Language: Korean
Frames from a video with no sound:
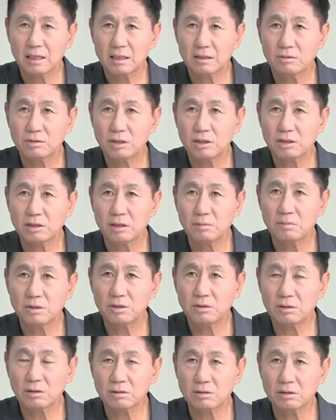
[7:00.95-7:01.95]
우리
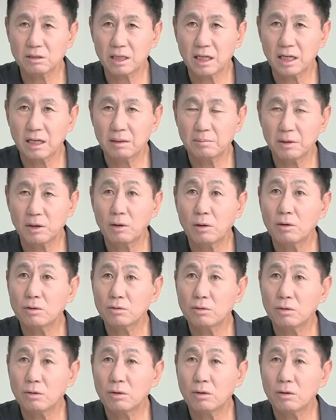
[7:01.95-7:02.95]
젊은 넋들의
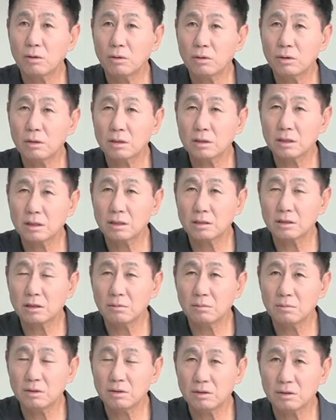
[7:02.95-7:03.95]
병원으로 옮겨지는
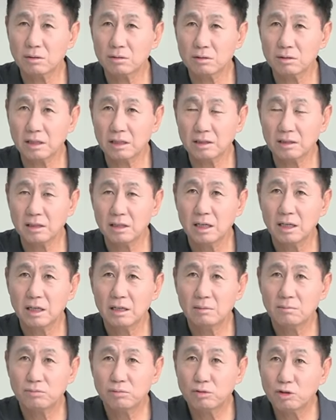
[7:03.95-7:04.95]
젊은 넋들을
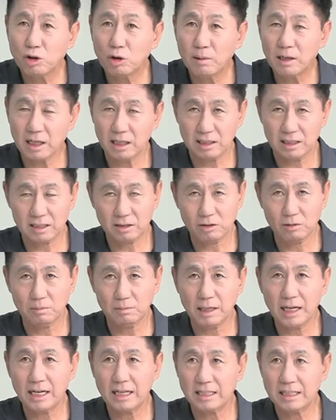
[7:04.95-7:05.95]
부검하겠다고
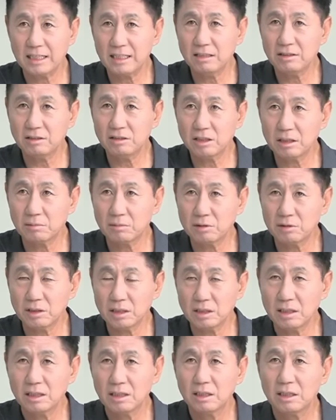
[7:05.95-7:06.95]
마약이 있는지
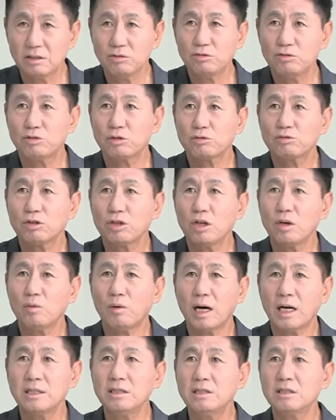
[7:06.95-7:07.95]
없는지 유족들이
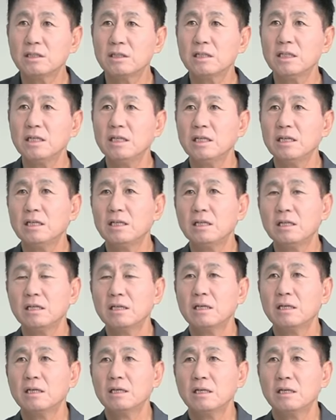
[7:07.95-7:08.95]
완전히
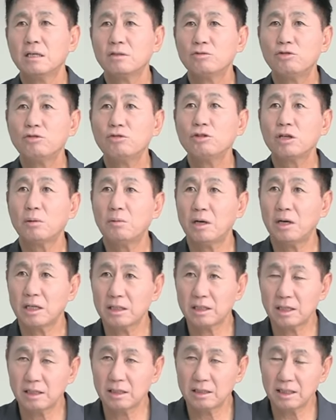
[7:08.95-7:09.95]
뒤로
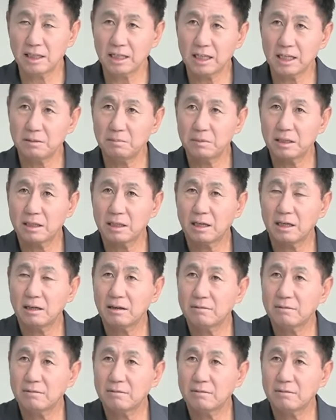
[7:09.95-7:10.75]
넘어갔다는 얘기 아닙니까?